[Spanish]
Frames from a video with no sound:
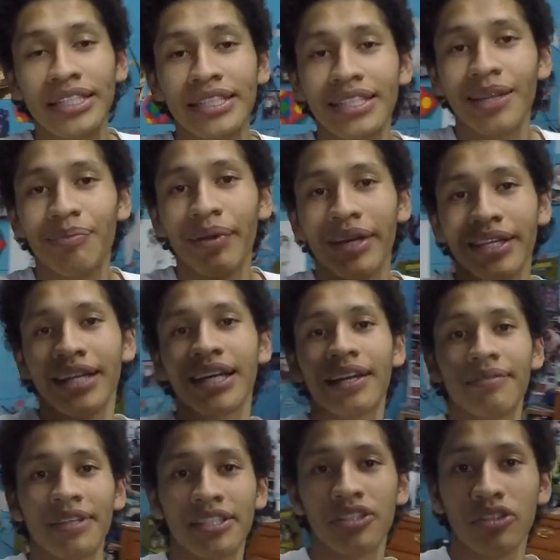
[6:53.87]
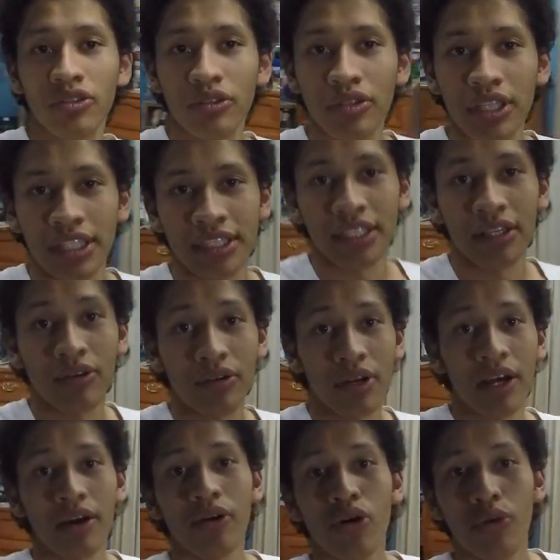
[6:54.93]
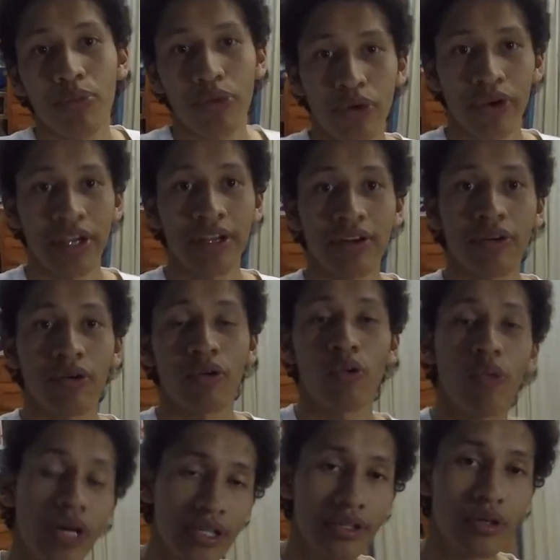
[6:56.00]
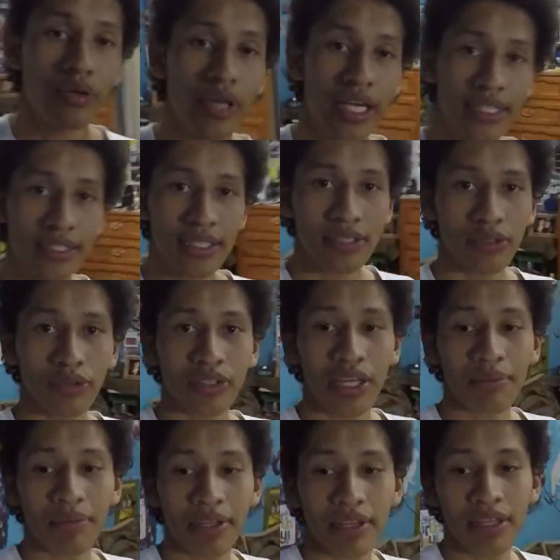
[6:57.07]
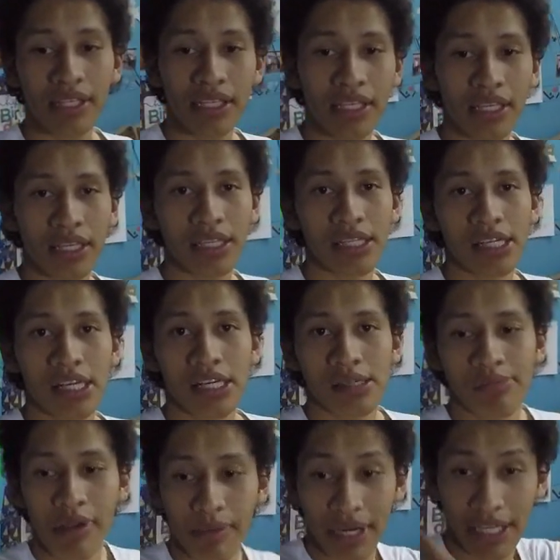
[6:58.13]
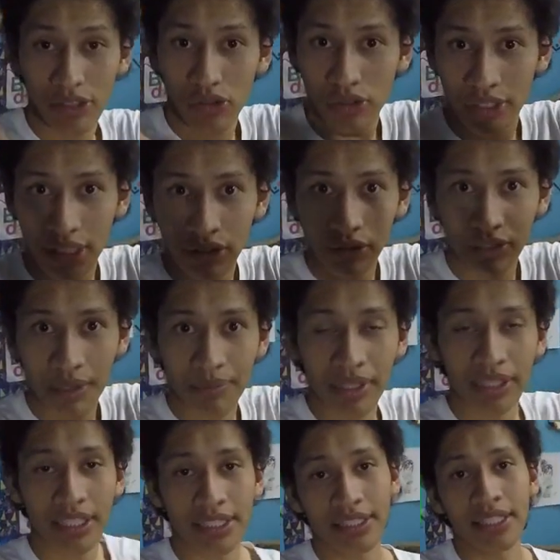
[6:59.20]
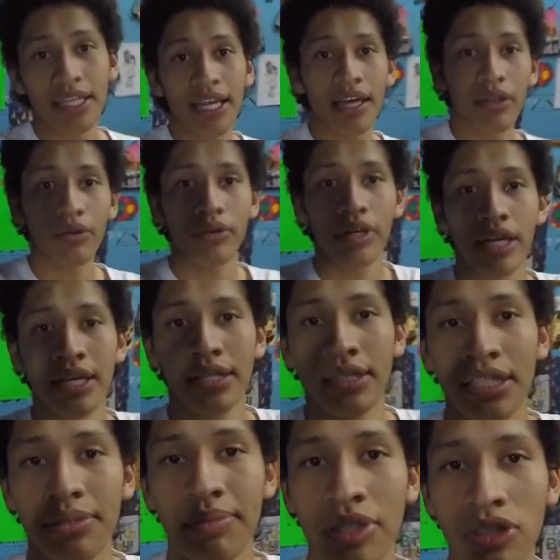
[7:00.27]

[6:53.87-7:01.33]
esta es la pequeña grabación este, con la GoPro Hero 4. Este es totalmente... Mi brazo está totalmente estirado. Este es